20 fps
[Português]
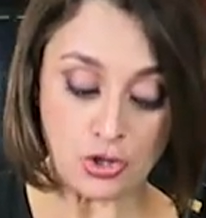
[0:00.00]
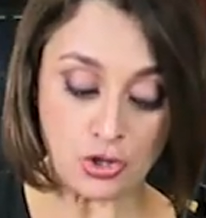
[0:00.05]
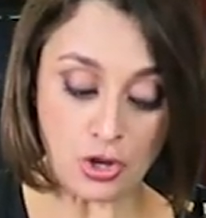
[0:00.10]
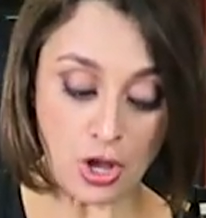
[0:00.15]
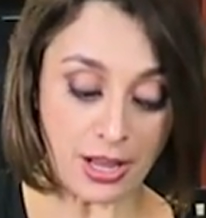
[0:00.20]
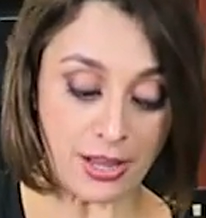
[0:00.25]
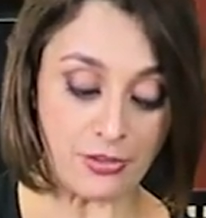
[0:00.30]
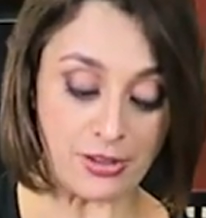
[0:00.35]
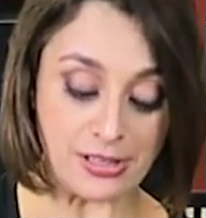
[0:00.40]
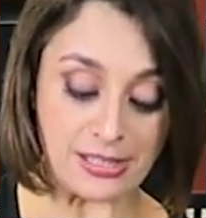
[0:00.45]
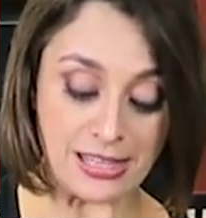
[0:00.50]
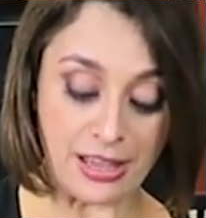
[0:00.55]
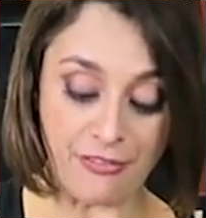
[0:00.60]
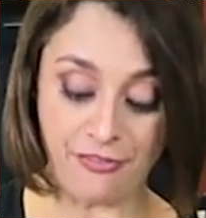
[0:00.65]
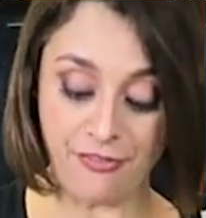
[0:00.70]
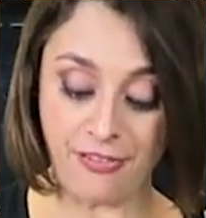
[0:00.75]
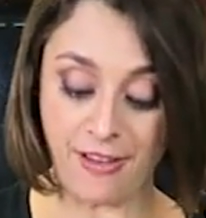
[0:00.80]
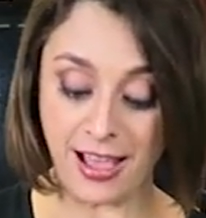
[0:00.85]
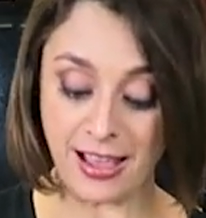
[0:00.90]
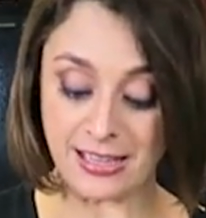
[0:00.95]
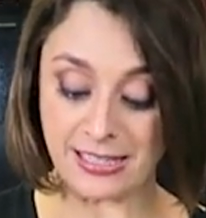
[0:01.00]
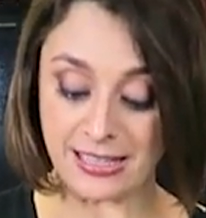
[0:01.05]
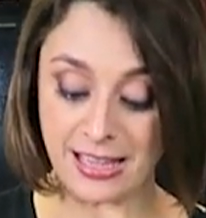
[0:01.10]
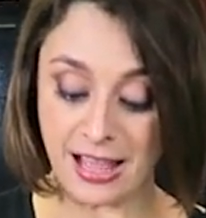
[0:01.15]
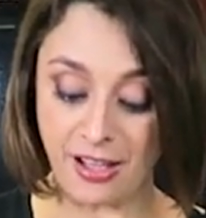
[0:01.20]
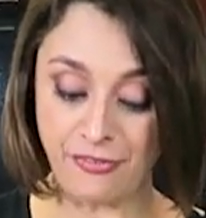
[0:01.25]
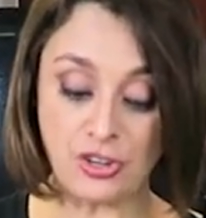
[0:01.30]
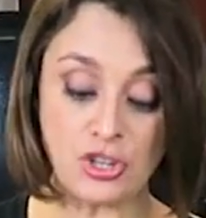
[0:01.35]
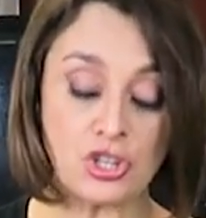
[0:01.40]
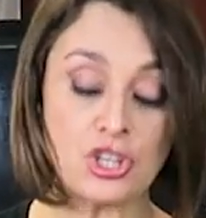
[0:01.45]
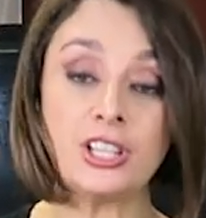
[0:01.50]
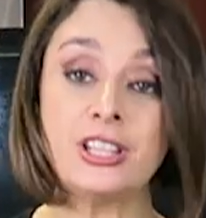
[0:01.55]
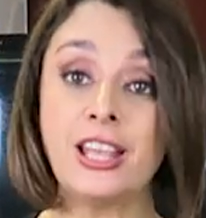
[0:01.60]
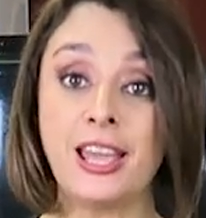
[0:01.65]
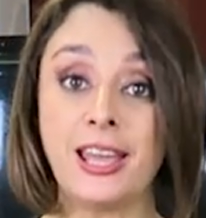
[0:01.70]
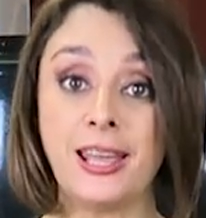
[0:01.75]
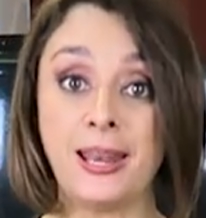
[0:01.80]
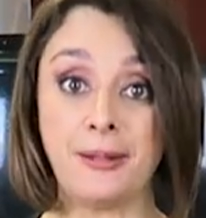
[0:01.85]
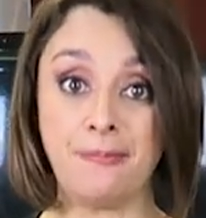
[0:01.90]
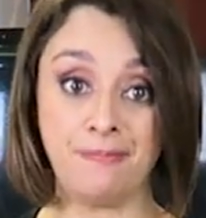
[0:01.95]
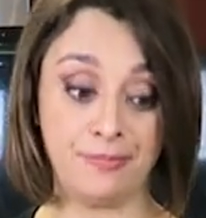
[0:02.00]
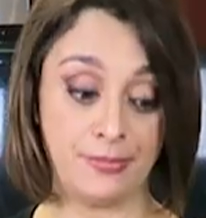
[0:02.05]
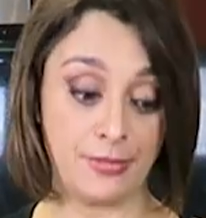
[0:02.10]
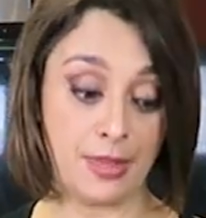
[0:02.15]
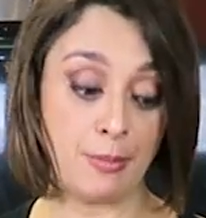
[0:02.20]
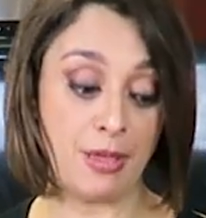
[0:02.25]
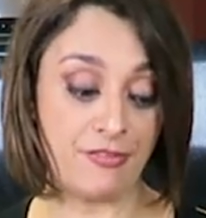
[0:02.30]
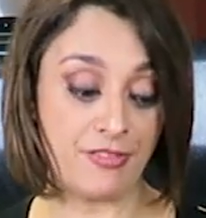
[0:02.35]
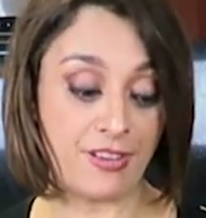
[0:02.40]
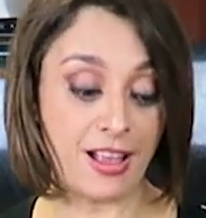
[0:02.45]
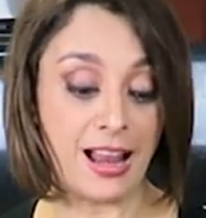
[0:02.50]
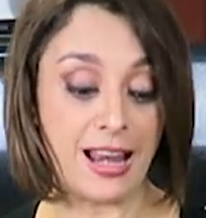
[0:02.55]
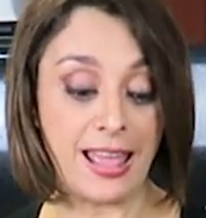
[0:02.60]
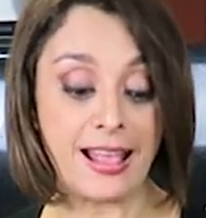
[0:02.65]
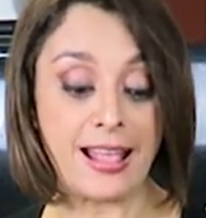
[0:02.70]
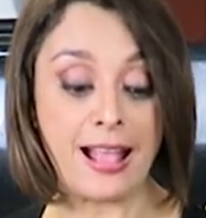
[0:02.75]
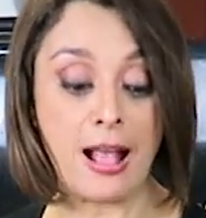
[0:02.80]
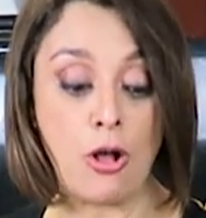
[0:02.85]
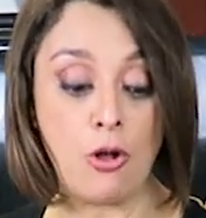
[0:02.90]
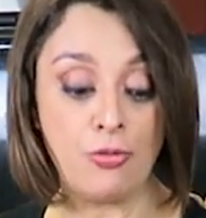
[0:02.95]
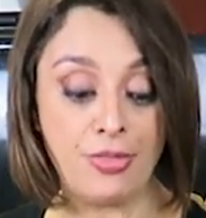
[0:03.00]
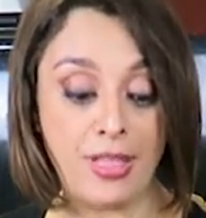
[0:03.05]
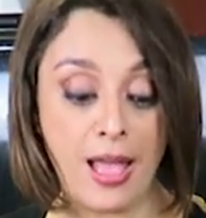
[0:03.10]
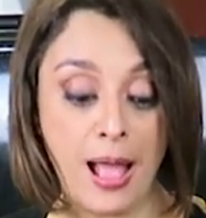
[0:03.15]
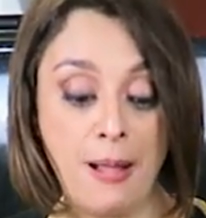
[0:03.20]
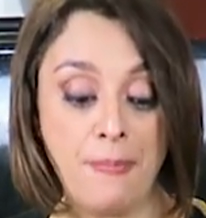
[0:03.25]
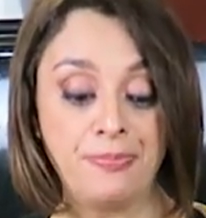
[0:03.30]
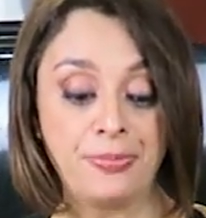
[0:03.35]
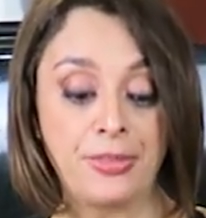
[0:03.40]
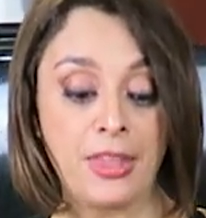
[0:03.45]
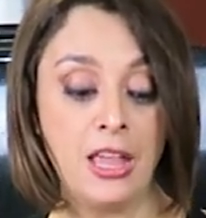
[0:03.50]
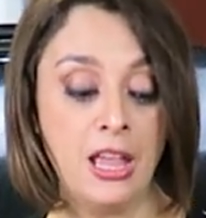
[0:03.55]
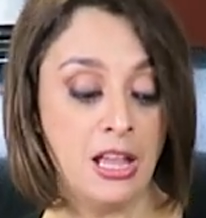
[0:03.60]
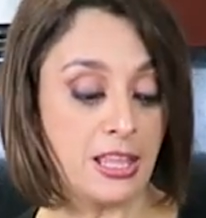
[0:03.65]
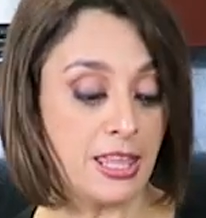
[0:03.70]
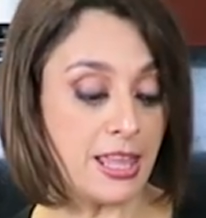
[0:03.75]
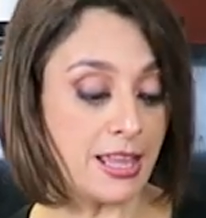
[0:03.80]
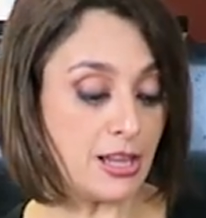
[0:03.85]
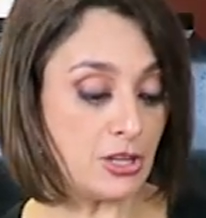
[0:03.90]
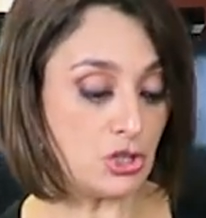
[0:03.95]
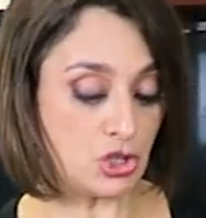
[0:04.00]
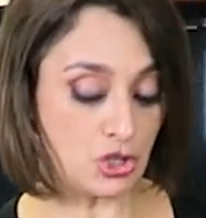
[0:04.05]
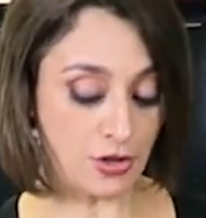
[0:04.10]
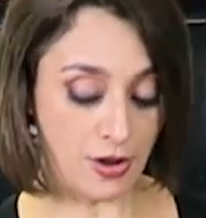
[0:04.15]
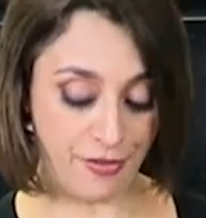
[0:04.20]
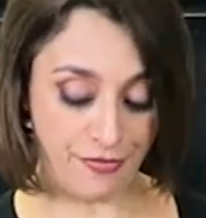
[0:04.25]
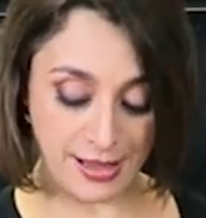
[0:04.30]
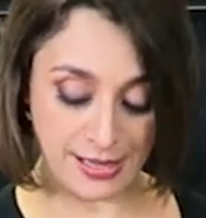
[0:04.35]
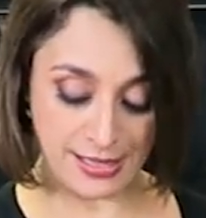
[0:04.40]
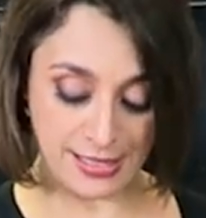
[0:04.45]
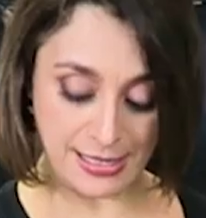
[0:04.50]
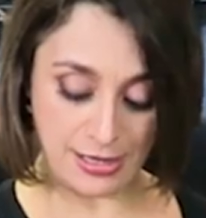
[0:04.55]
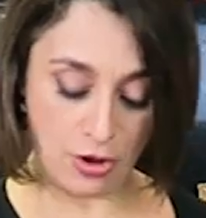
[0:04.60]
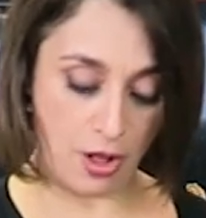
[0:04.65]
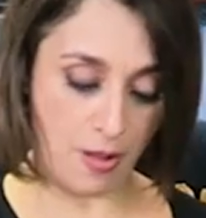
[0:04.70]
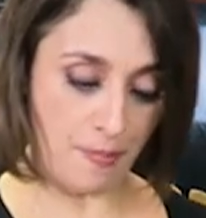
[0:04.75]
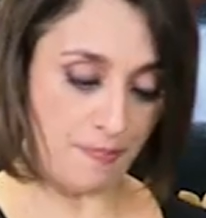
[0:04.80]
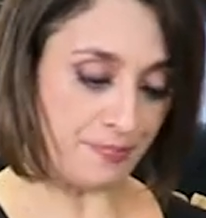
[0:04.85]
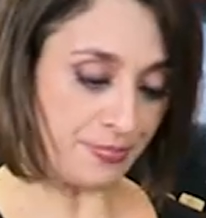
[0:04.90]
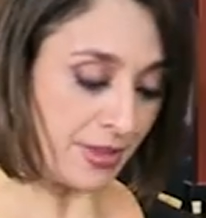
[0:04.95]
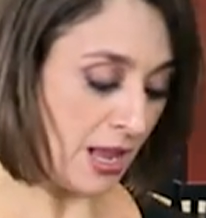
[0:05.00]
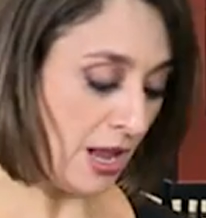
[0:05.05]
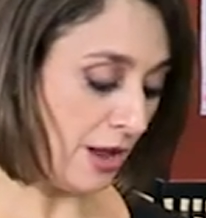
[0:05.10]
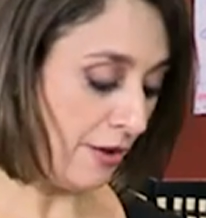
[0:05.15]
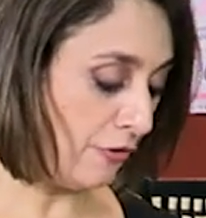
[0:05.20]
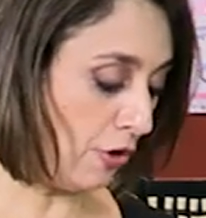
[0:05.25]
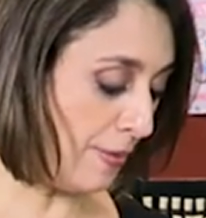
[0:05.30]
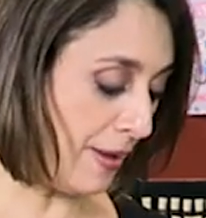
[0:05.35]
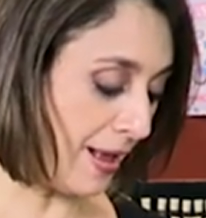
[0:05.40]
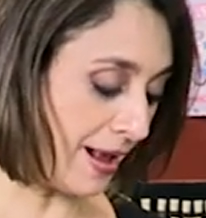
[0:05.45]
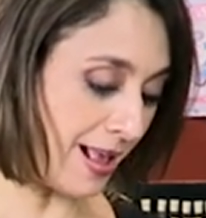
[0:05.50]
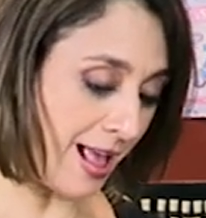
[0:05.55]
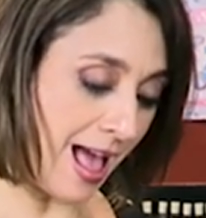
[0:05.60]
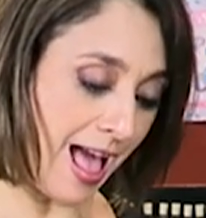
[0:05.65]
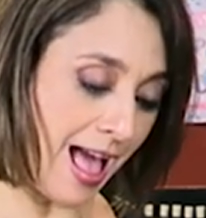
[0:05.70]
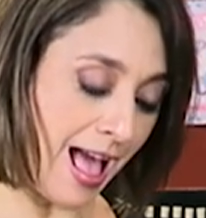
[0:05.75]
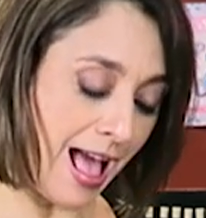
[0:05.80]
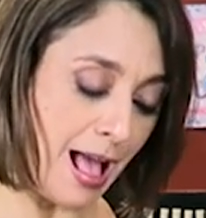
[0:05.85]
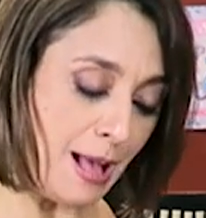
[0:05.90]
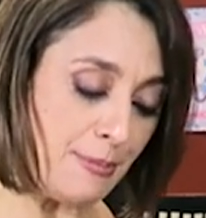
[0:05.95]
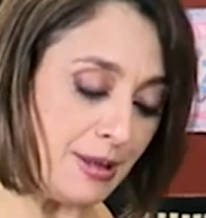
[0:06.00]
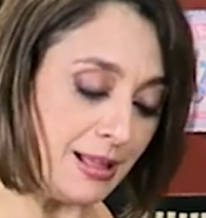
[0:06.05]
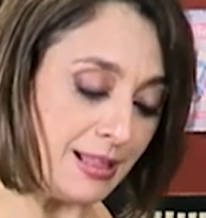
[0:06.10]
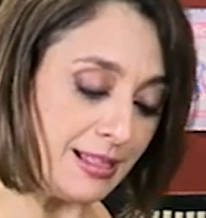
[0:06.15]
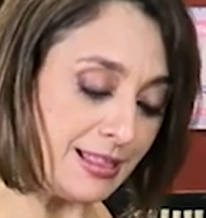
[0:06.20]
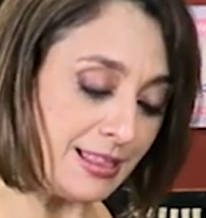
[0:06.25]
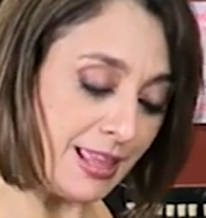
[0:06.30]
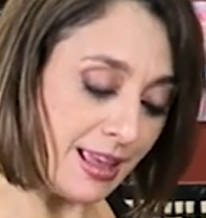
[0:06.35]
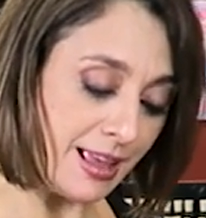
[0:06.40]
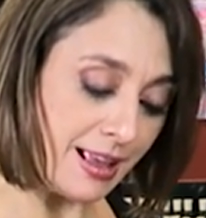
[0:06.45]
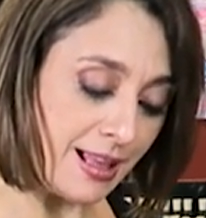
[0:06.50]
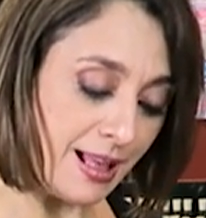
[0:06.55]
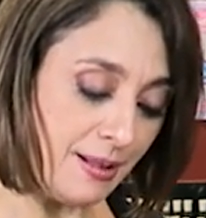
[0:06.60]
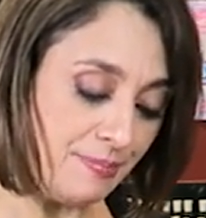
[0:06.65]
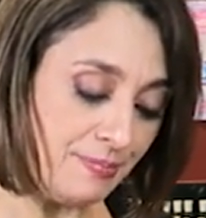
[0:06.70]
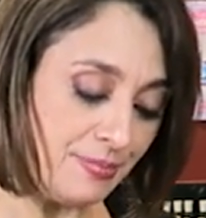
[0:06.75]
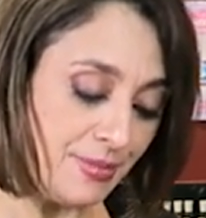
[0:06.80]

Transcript: só que você faz na frigideira. Também fica legal, tá? O que, que a gente vai fazer, ó? Vou pegar a manteiga.